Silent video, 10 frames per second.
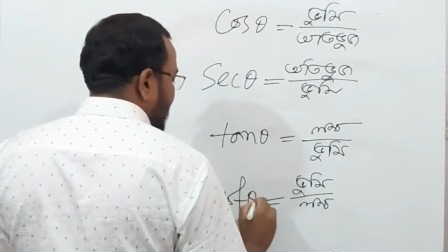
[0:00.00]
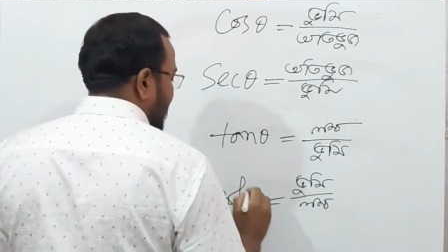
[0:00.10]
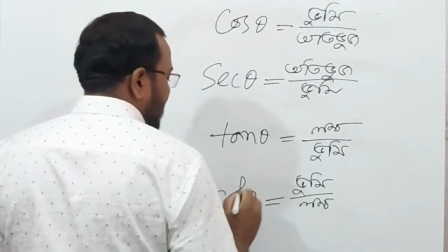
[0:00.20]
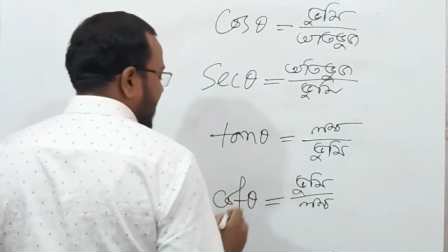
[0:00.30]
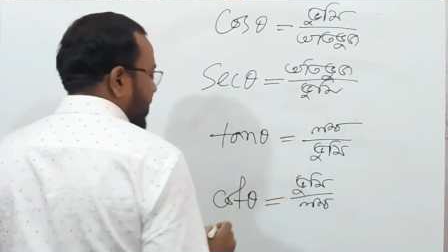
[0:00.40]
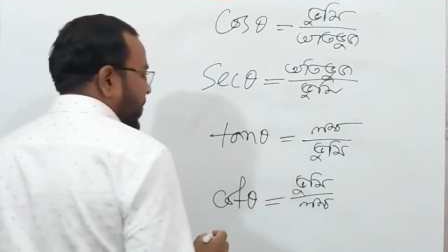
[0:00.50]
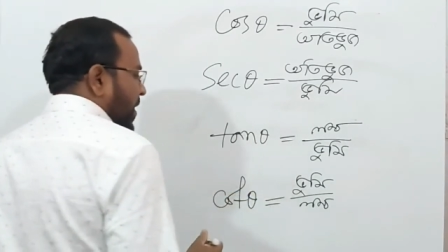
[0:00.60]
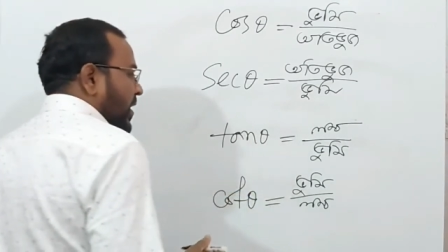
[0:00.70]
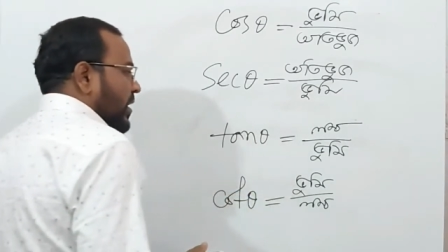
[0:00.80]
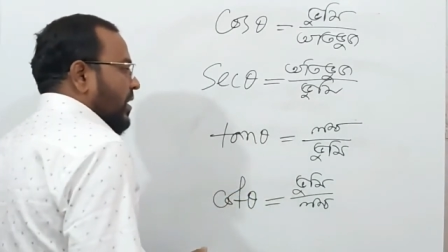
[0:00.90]
থিটা
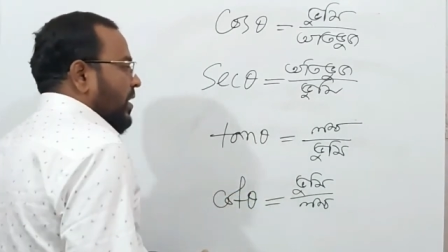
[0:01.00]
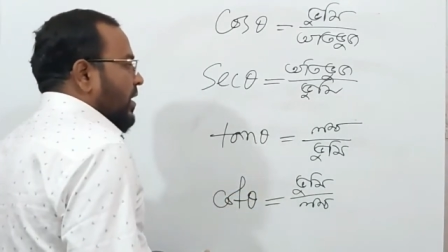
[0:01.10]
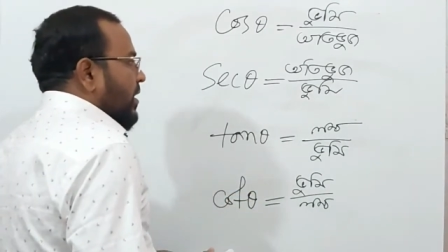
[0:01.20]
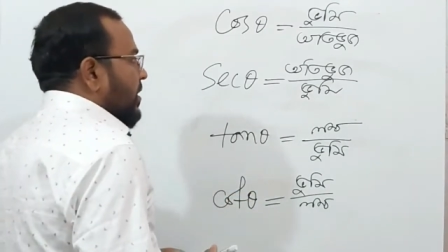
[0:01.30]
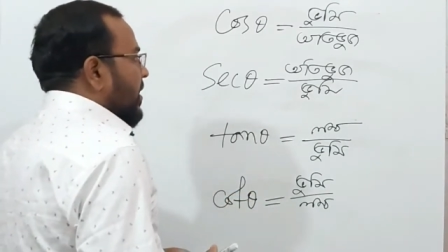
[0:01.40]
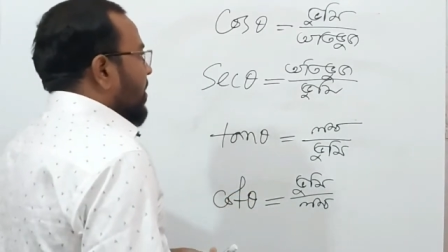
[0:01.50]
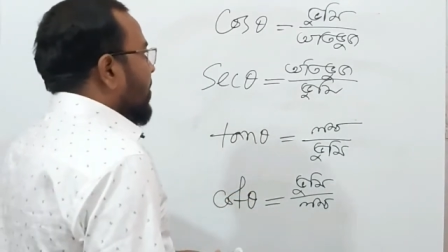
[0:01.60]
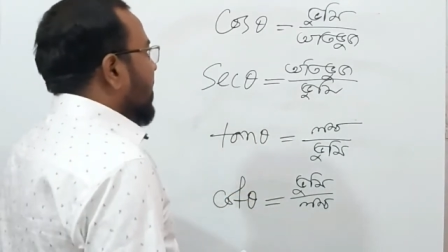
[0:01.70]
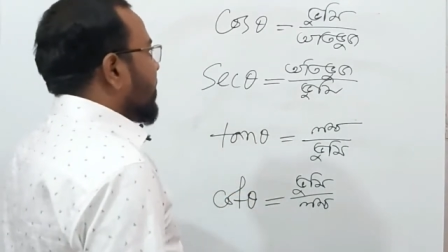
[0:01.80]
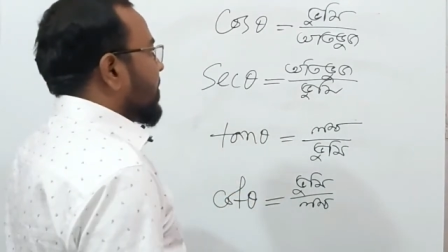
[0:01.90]

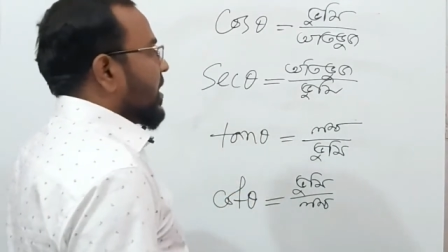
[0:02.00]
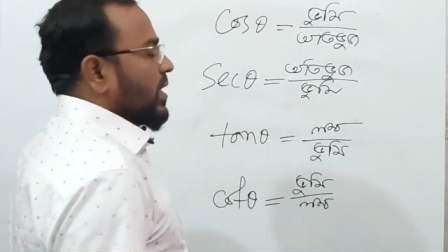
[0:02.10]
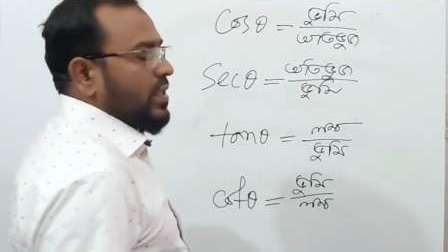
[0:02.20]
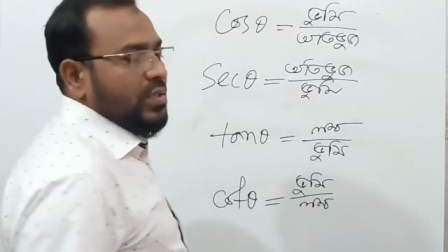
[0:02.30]
তাহলে আমরা